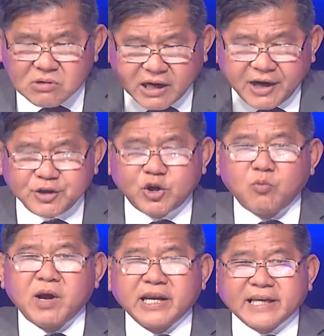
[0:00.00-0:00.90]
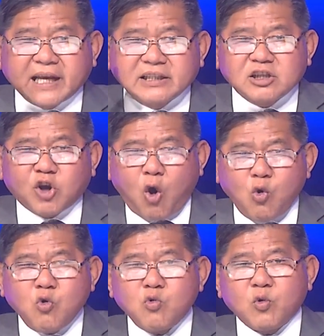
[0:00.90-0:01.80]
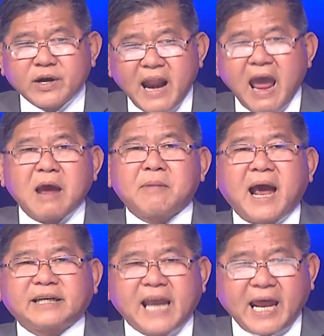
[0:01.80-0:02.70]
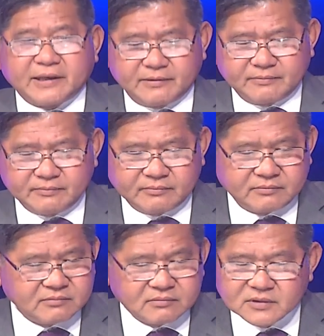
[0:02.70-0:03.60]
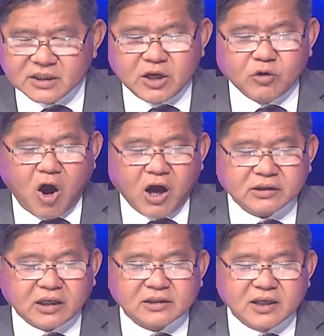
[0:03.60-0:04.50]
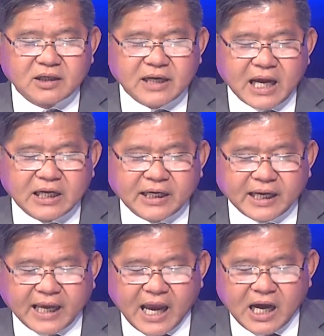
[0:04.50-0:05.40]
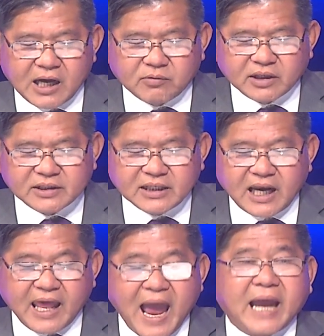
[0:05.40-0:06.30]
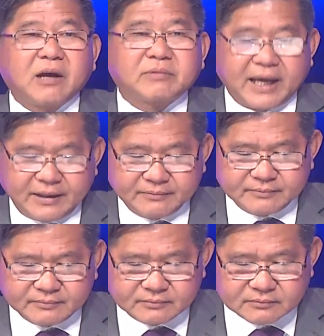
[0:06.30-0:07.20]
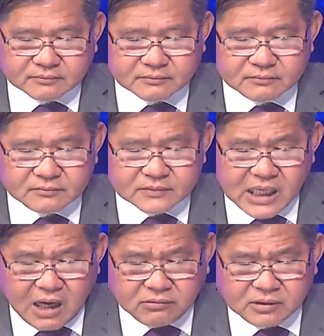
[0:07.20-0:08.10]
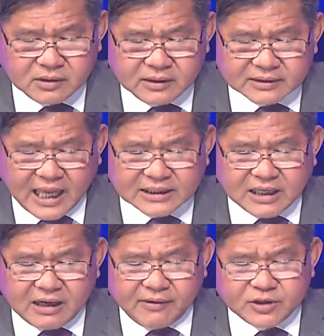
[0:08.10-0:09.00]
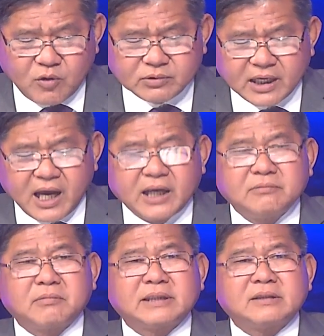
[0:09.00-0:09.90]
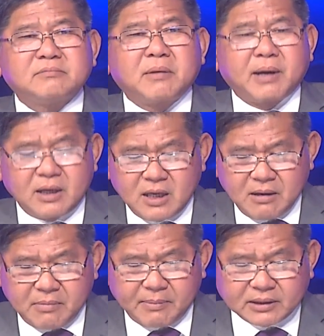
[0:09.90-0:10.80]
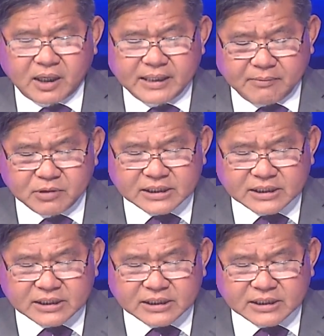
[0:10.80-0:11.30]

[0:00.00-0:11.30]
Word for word: cần dùng hình ảnh cũ để mà ăn gian. Điều đó thật sự ra người này ca ngợi ông này chính là lại hại ông này. Thấy không? Tại sao lại phải dùng những cái hình mà mà mà mà thời điểm nó